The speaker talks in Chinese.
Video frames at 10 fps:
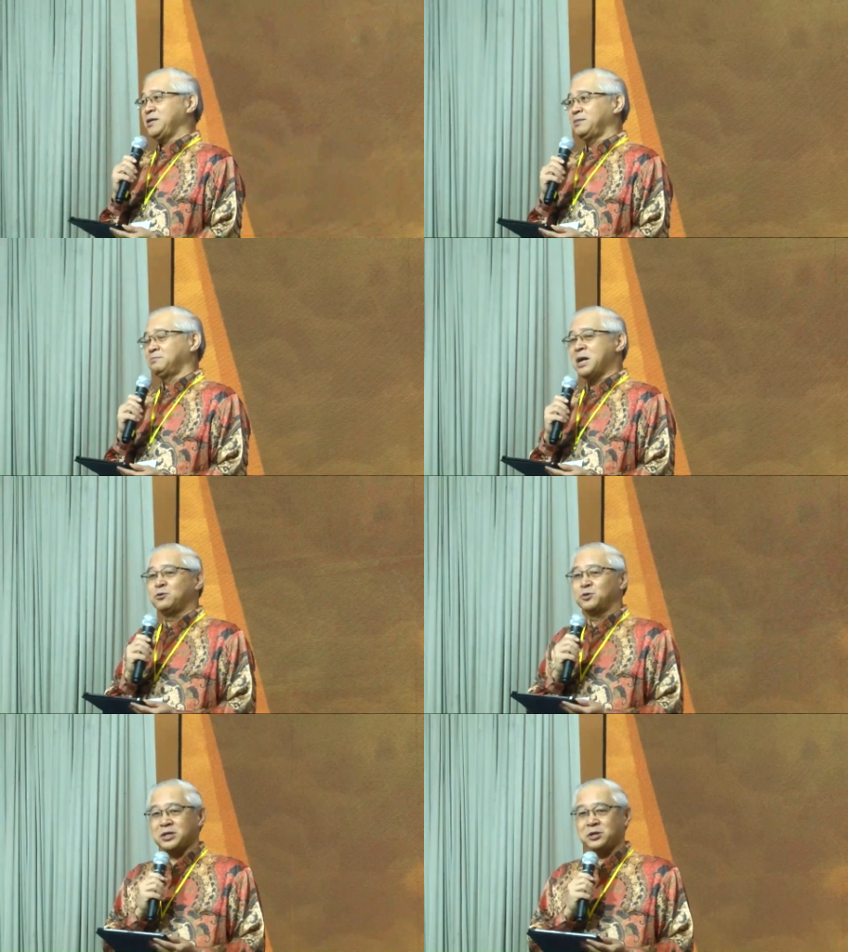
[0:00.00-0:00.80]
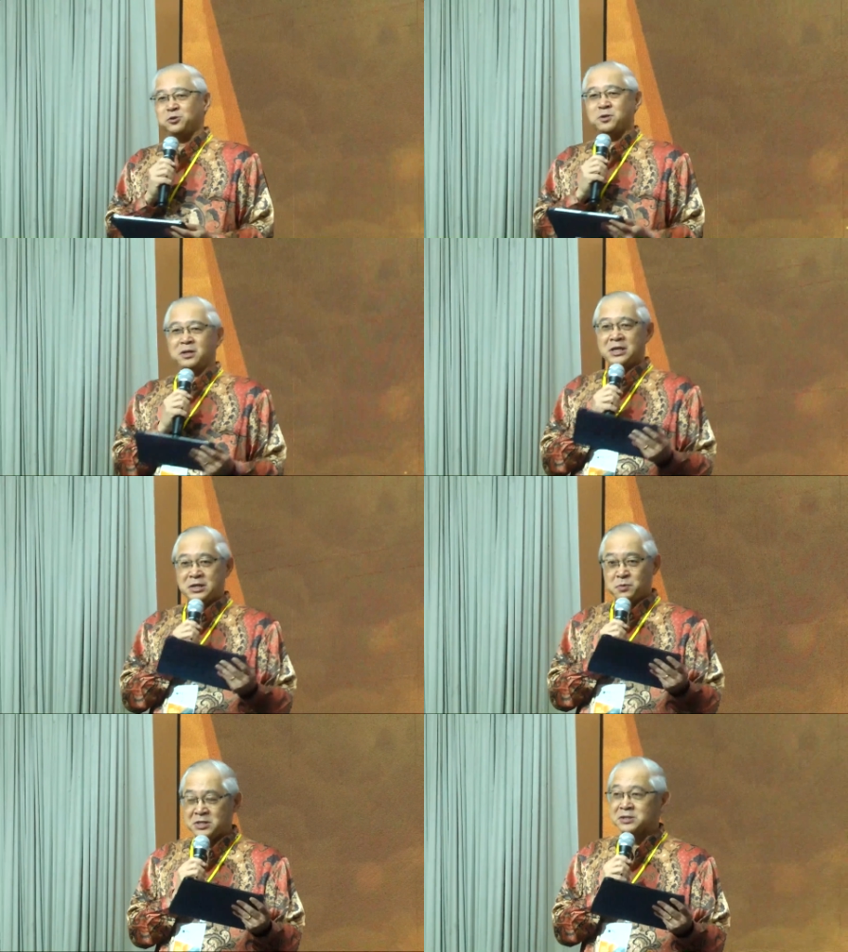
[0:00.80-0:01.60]
曼谷神学院林
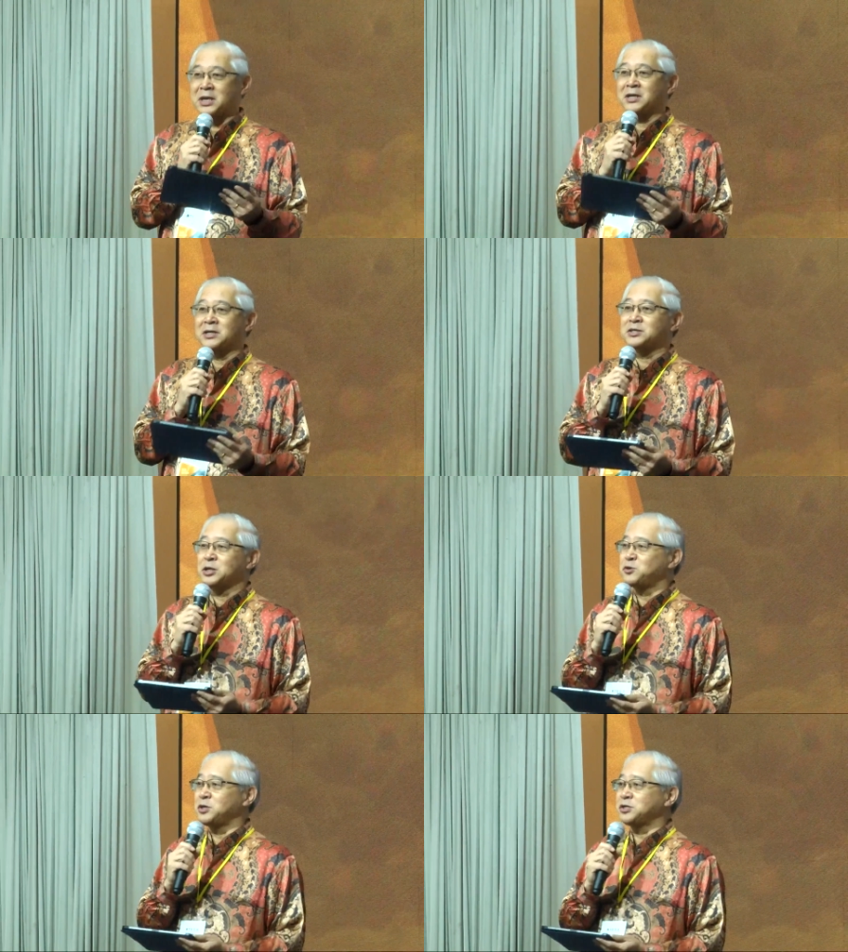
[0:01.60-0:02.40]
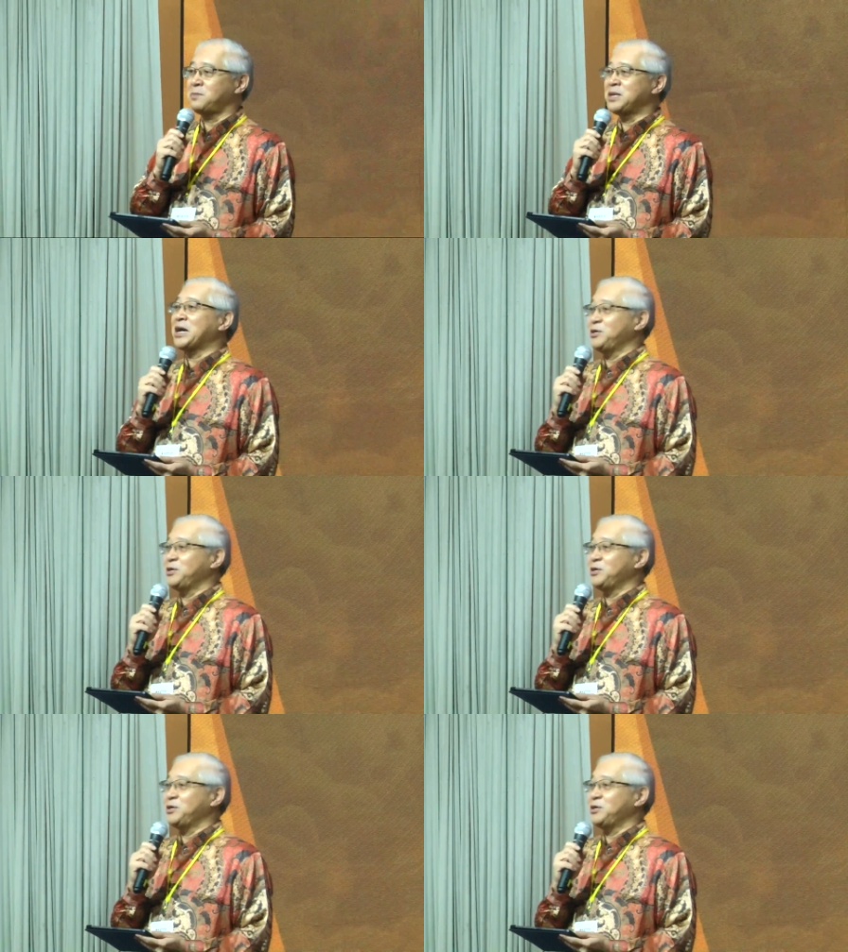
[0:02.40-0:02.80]
院长跟神学生们感谢